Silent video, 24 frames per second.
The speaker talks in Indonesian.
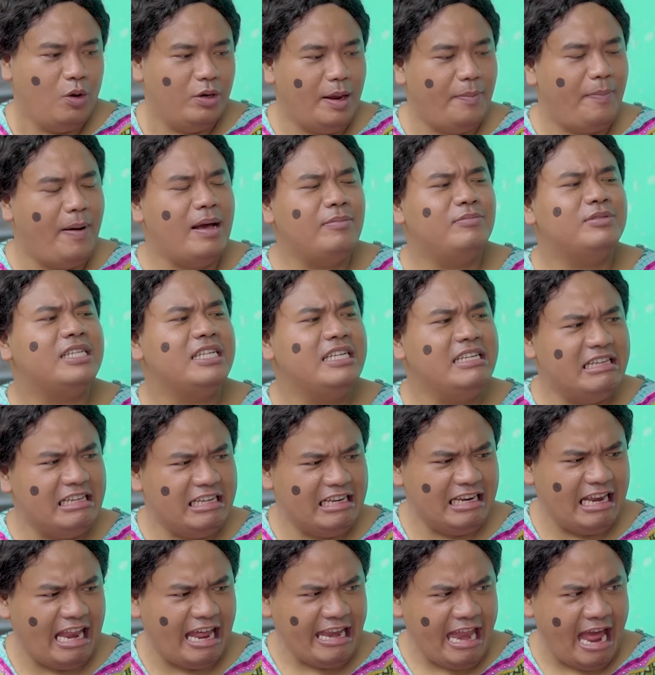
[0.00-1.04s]
Udah paham sendiri
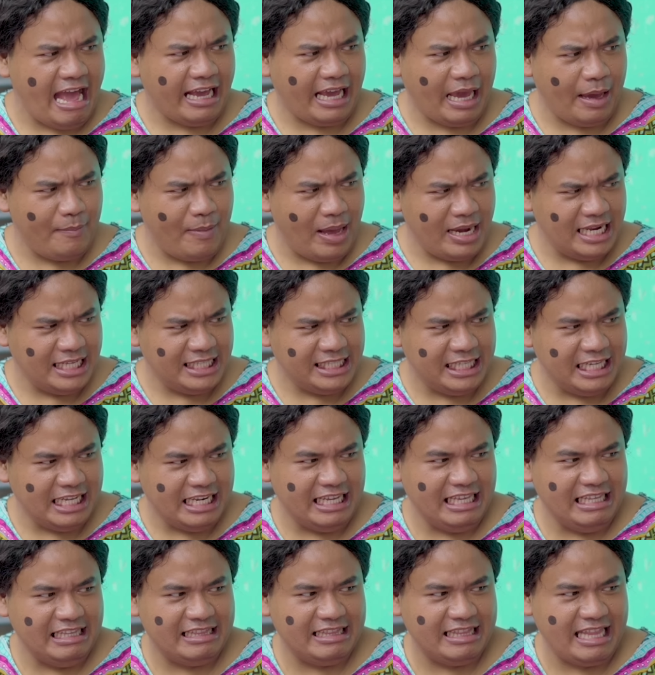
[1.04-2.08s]
lah dah kayak mana si
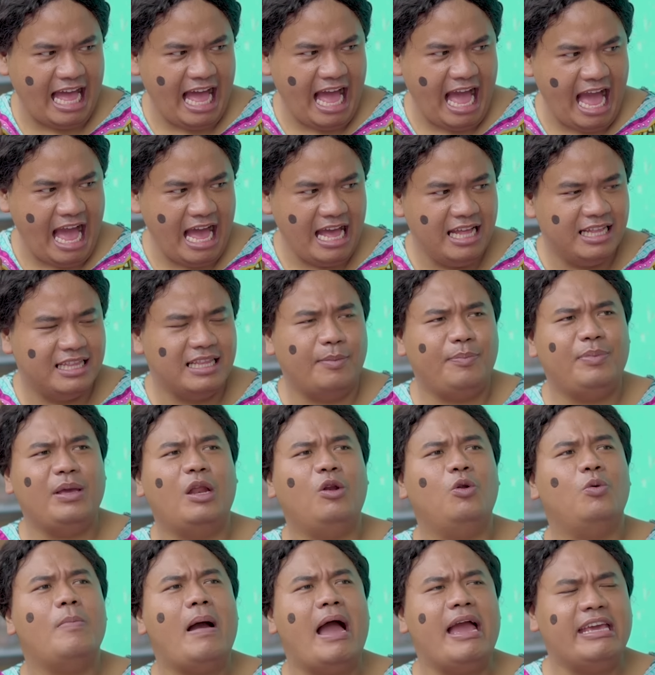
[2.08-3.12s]
Rita. Tapi ya
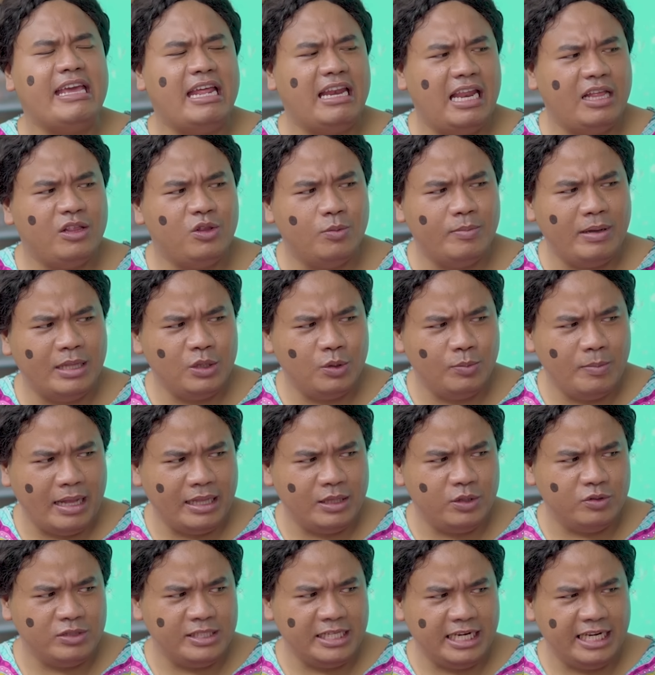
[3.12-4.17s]
lumayan lah untuk
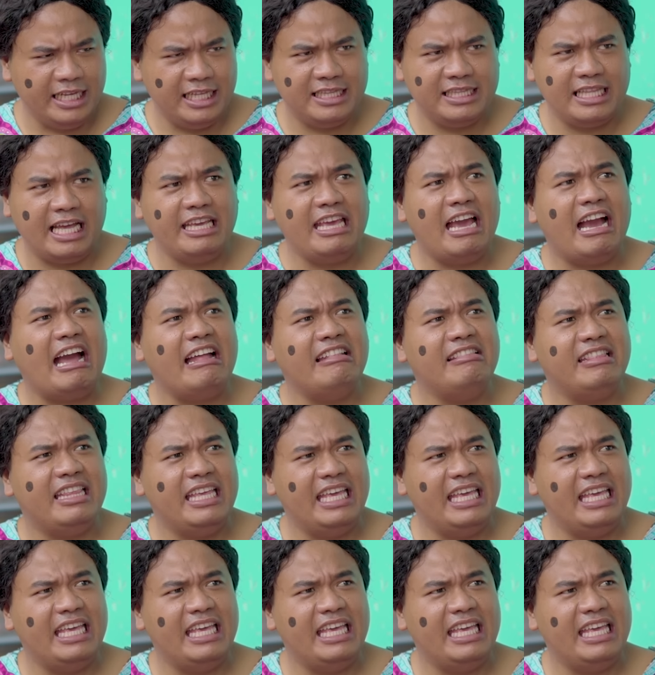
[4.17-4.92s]
bantu-bantu si Rita ya kan